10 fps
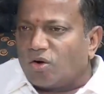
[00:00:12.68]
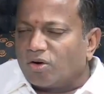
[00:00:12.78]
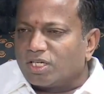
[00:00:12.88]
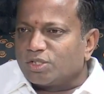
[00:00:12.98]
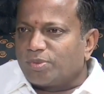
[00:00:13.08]

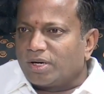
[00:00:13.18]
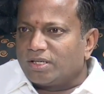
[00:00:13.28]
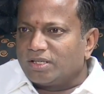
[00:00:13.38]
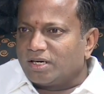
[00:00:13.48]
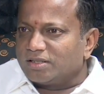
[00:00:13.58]
కాంగ్రెస్
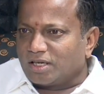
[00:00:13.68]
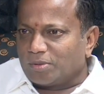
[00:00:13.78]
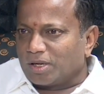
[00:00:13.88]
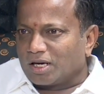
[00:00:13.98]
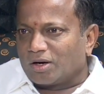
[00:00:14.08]
పార్టీ ఆడ
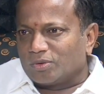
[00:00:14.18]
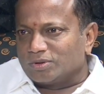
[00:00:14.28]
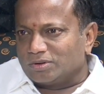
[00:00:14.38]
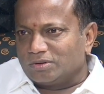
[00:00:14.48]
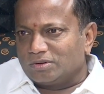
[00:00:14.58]
చాలా బలంగా
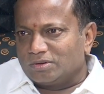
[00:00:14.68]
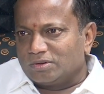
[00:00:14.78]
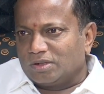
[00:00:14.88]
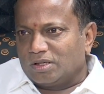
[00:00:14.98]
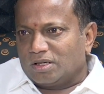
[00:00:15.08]
ఉంది
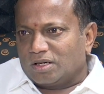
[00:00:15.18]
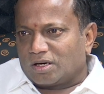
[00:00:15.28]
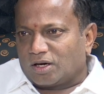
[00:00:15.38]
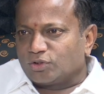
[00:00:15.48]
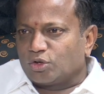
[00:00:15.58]

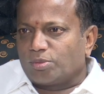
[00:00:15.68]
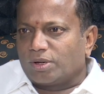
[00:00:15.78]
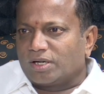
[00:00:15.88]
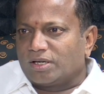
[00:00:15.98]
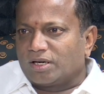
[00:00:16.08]

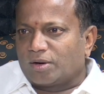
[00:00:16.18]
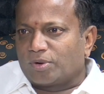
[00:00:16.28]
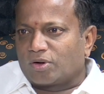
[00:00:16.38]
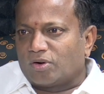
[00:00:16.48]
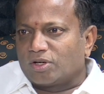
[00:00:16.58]
రాజగోపాల్ రెడ్డి గారు
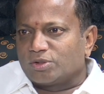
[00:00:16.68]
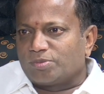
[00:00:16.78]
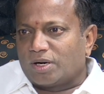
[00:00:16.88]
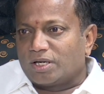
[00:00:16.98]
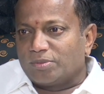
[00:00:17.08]
అప్పుడు కాంగ్రెస్
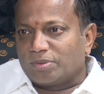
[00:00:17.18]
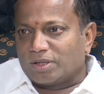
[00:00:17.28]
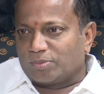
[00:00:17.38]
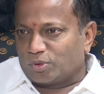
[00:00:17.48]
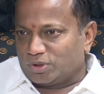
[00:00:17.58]
పార్టీ
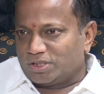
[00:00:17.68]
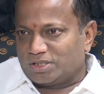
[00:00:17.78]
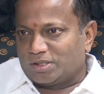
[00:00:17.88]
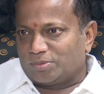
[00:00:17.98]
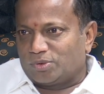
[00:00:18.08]
పైన పోటీ
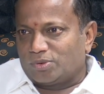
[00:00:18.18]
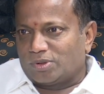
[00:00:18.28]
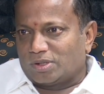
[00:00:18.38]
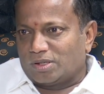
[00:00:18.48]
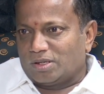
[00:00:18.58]
చేసినప్పుడు
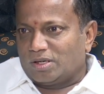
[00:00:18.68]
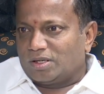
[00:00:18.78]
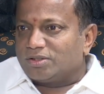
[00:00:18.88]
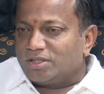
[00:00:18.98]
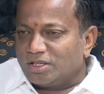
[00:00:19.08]

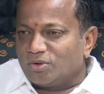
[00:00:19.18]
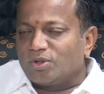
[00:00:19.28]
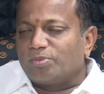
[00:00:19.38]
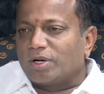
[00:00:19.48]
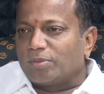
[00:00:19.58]
చేతి
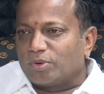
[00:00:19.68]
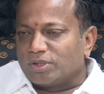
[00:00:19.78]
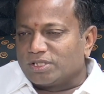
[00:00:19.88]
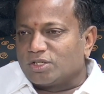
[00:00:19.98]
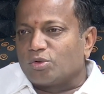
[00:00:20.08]
గుర్తు పైన
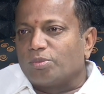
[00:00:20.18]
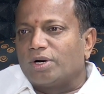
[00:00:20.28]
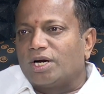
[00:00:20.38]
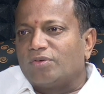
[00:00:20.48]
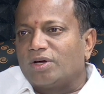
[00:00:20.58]
పోటీ చేస్తే
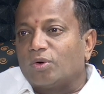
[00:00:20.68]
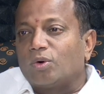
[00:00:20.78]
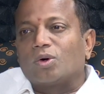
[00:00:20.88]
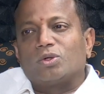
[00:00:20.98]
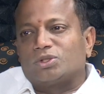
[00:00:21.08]
తొంభై ఏడు వేల
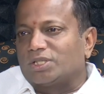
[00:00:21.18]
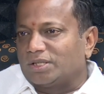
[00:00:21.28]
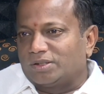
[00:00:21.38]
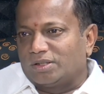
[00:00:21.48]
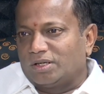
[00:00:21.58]
ఓట్లు వచ్చినాయి